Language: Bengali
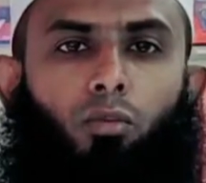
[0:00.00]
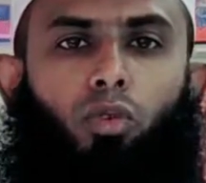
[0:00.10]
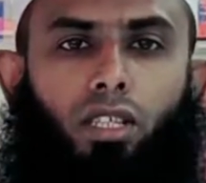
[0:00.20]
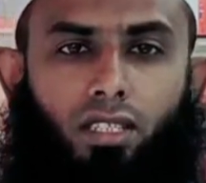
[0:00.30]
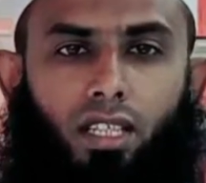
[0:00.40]

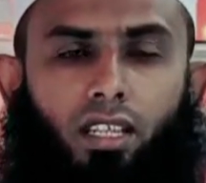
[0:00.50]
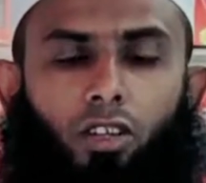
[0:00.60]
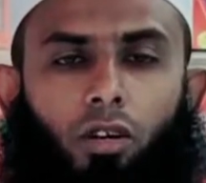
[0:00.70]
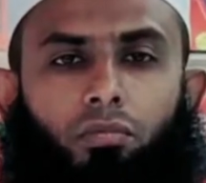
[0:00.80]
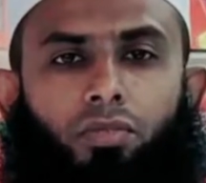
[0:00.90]
মুকিত
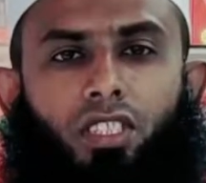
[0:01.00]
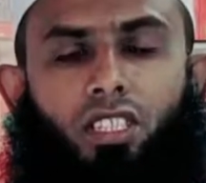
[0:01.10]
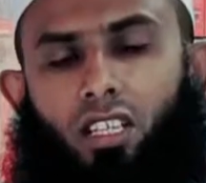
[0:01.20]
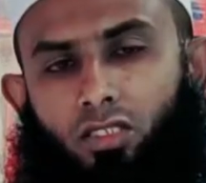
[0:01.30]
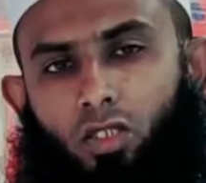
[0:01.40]
টেলিকম
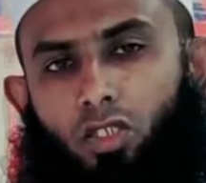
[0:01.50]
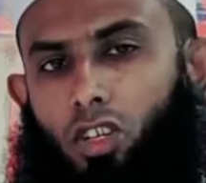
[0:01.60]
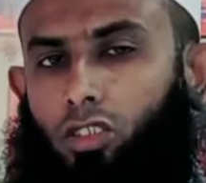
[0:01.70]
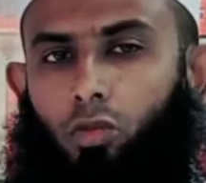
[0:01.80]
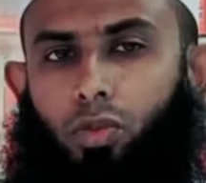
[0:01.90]
সিরাজগঞ্জ
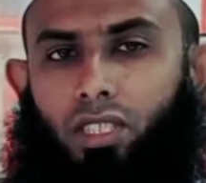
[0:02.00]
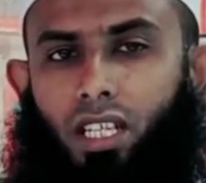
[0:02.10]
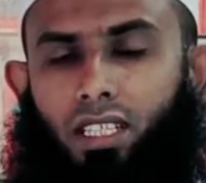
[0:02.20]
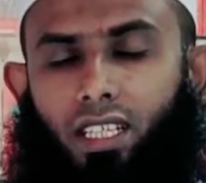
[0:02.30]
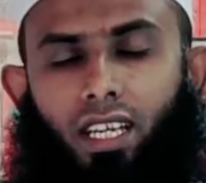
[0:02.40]
সদর
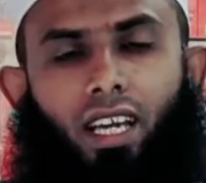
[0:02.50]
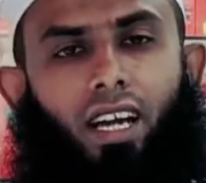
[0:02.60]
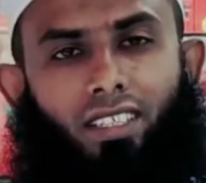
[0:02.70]
উপজেলা থেকে